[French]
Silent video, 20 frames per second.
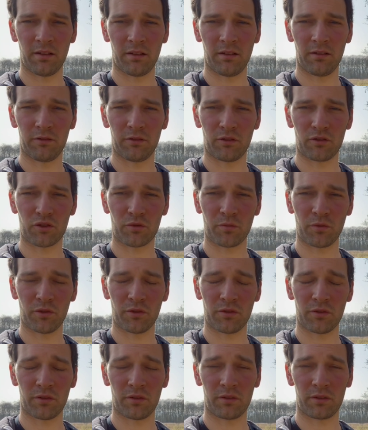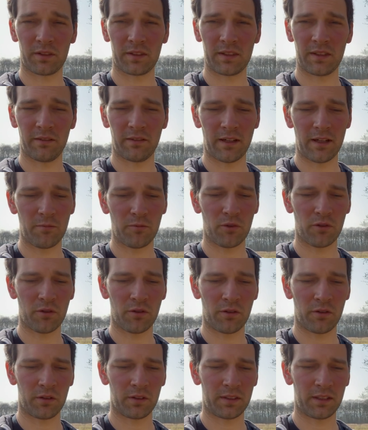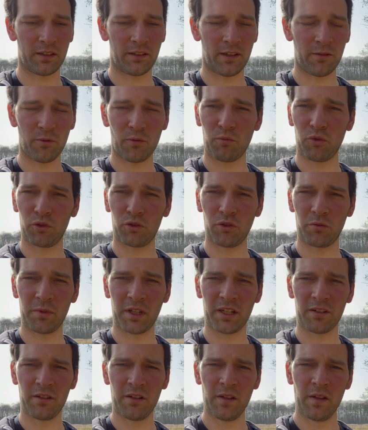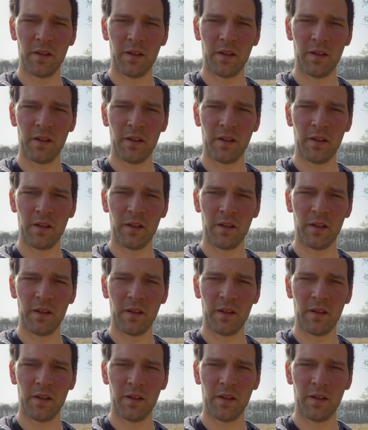Euh, franchement c'est vraiment, vraiment plutôt bien.